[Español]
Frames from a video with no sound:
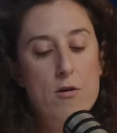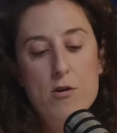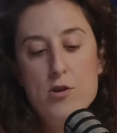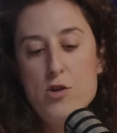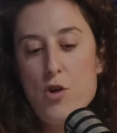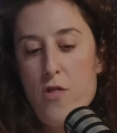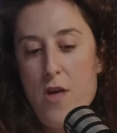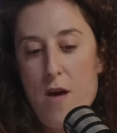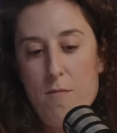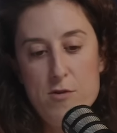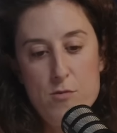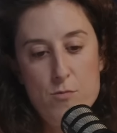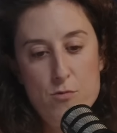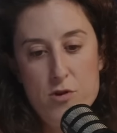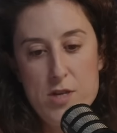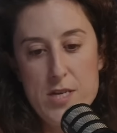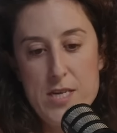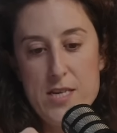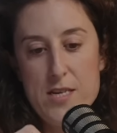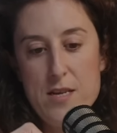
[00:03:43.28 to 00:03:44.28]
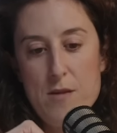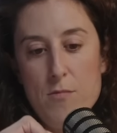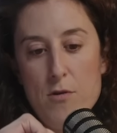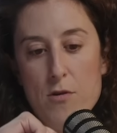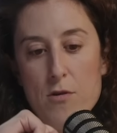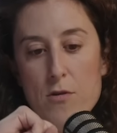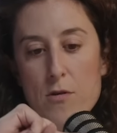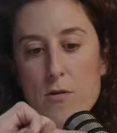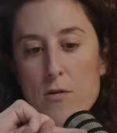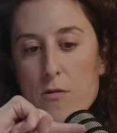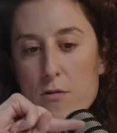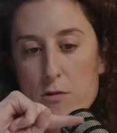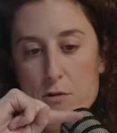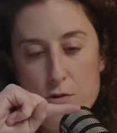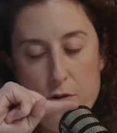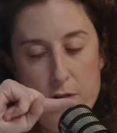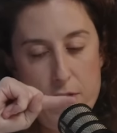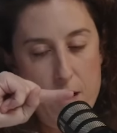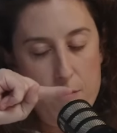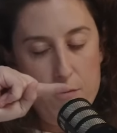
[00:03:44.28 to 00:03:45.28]
o nos odiamos muchísimo, nos
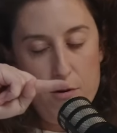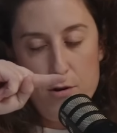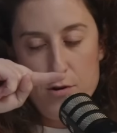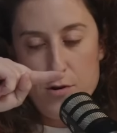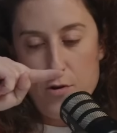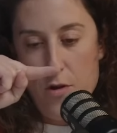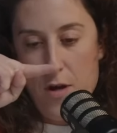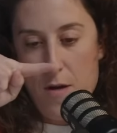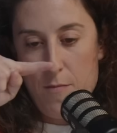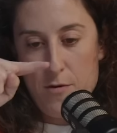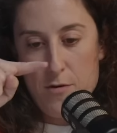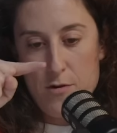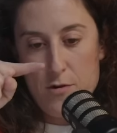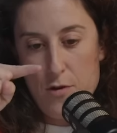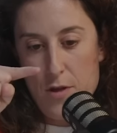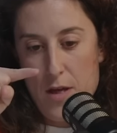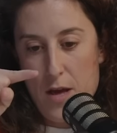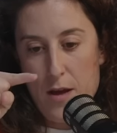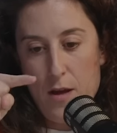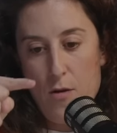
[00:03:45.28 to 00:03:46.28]
odiamos, nos odiamos, nos odiamos.